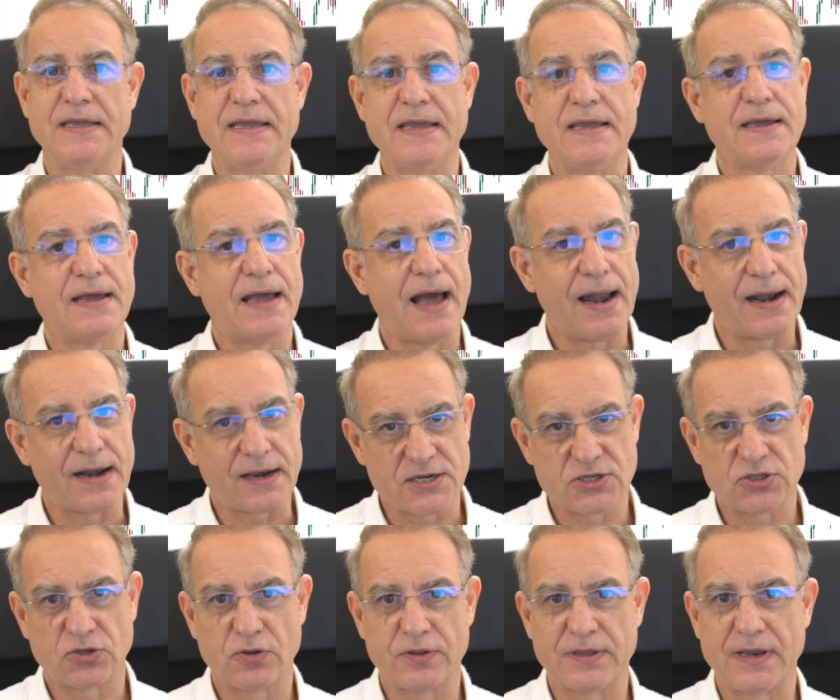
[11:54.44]
y al
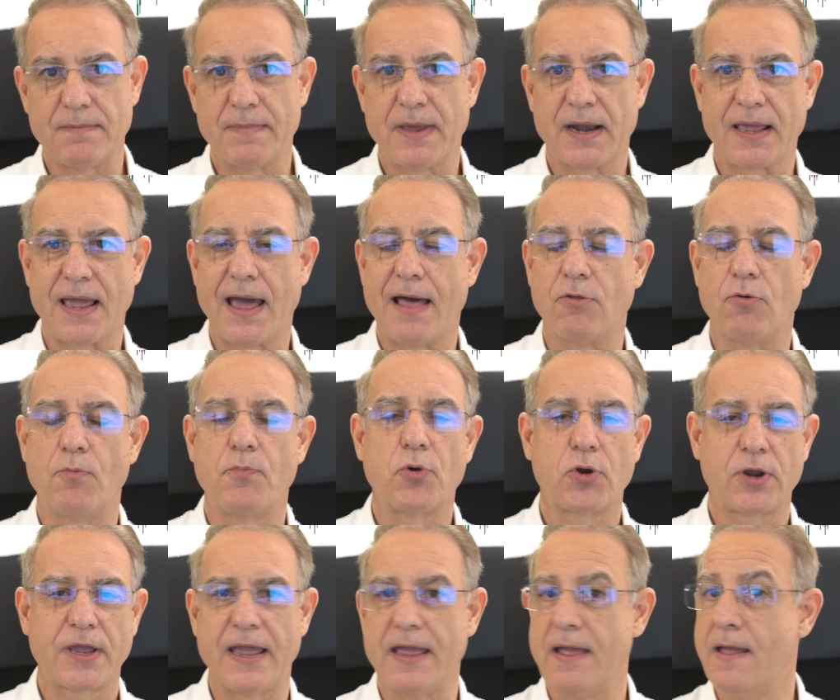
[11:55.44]
resto del mercado.
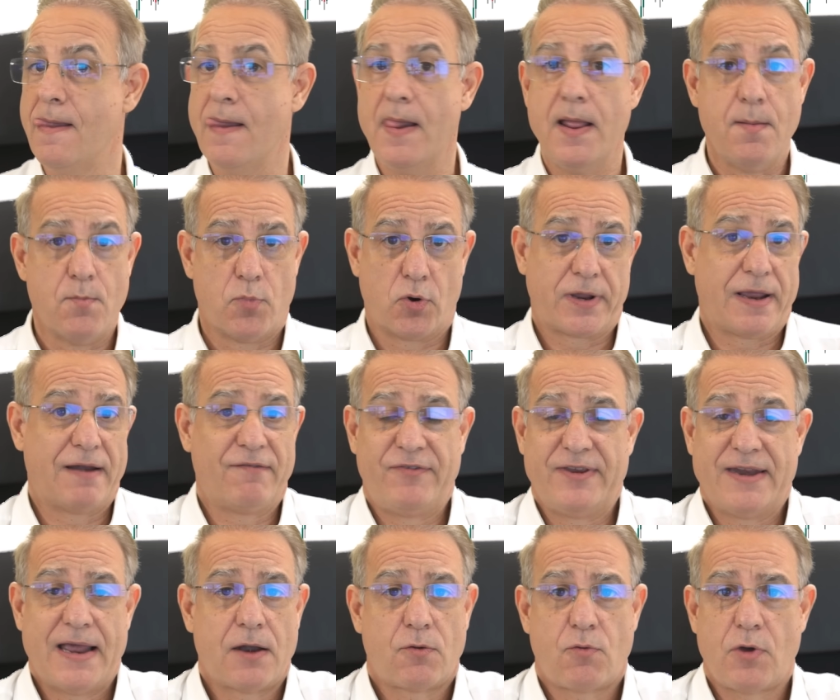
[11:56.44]
¿Por qué? Porque al
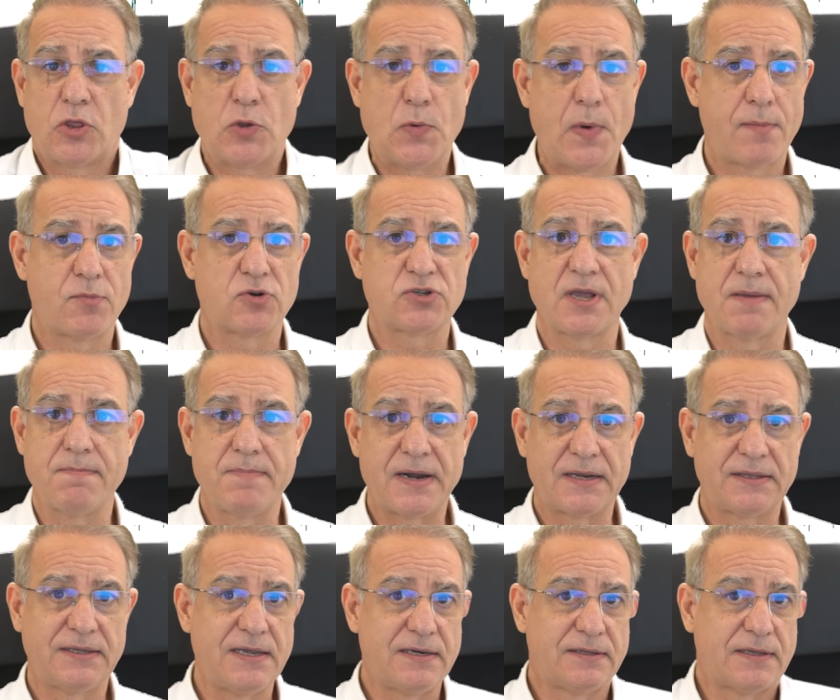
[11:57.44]
final cuando vamos a
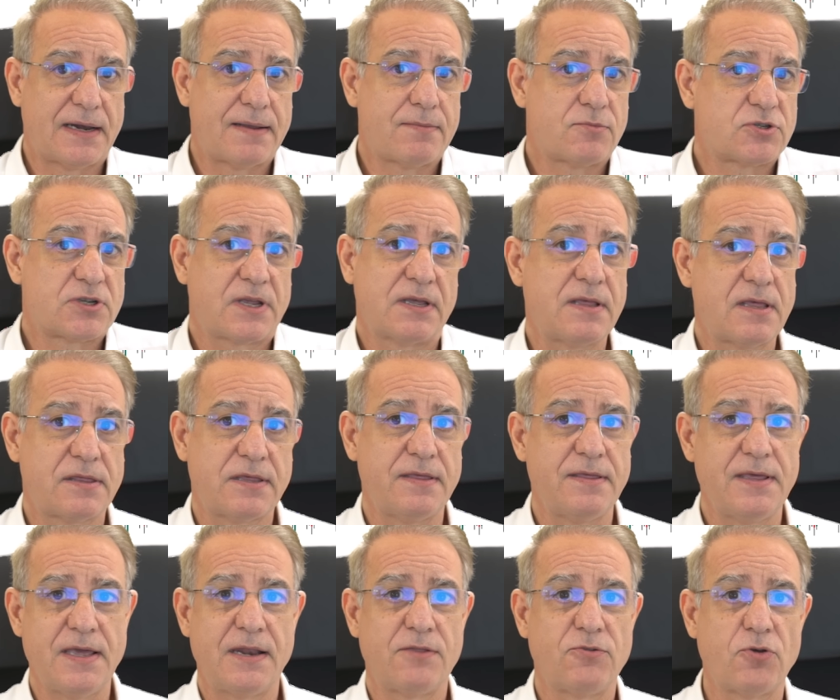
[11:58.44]
invertir tenemos que
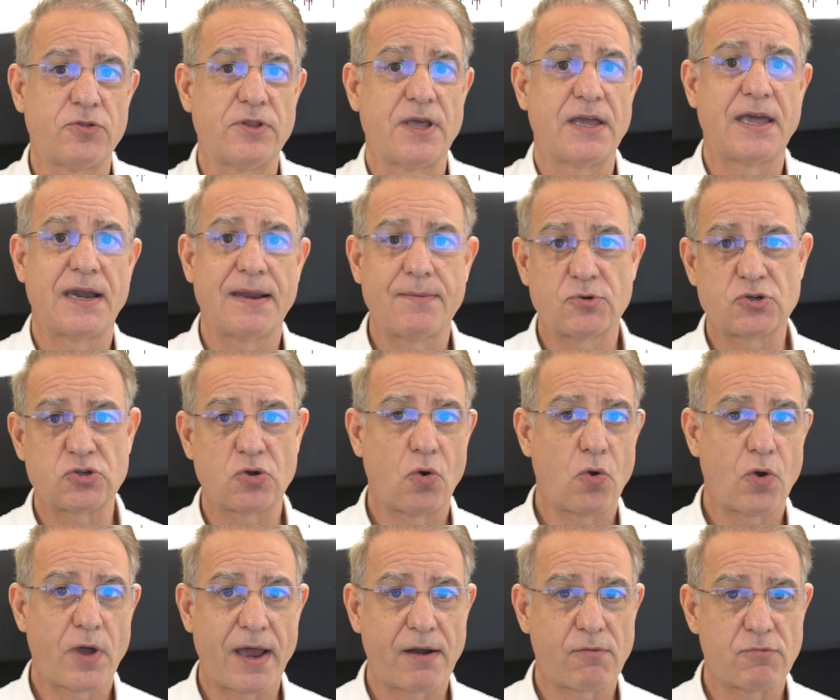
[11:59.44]
decidir dónde queremos
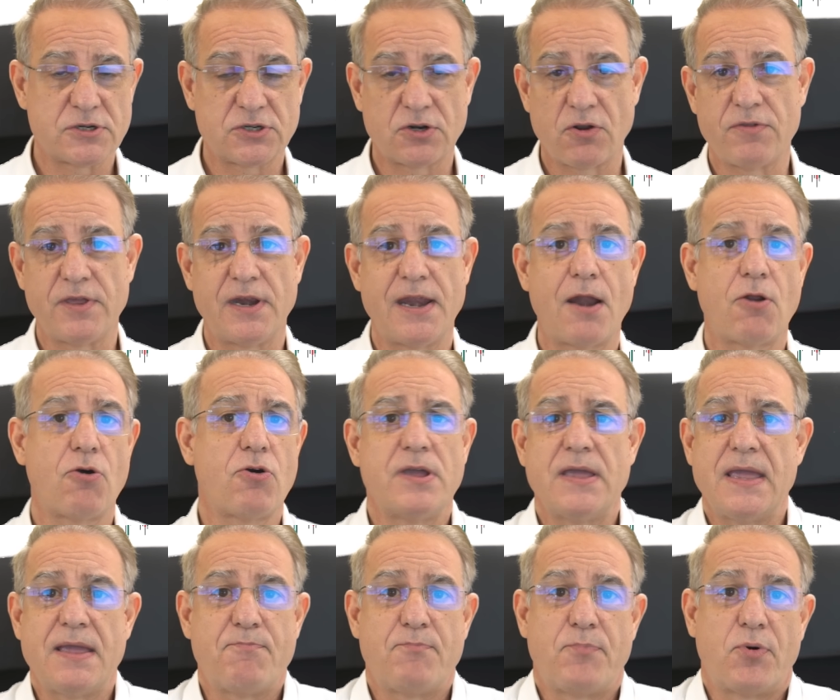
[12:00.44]
colocar nuestro dinero
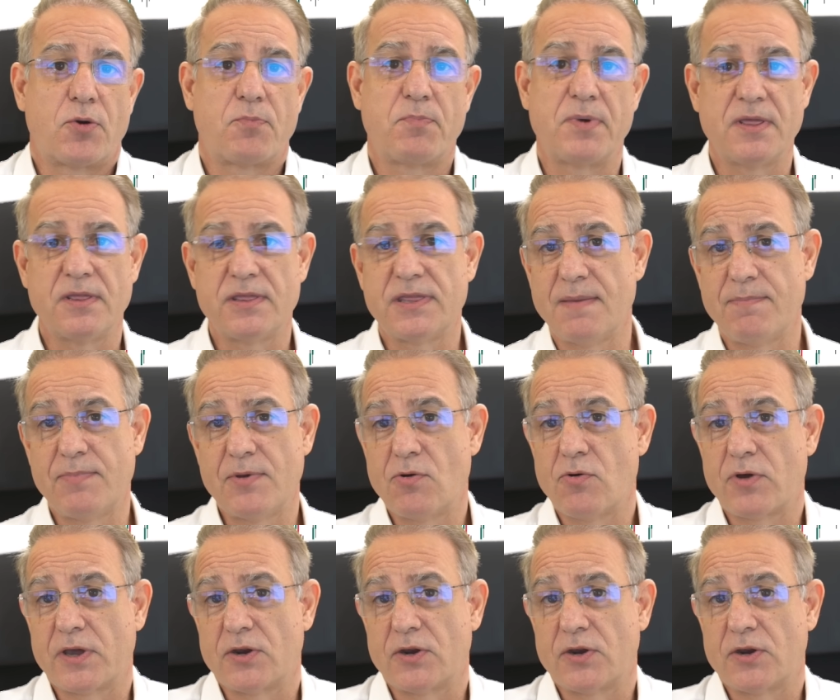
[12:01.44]
y por principio lo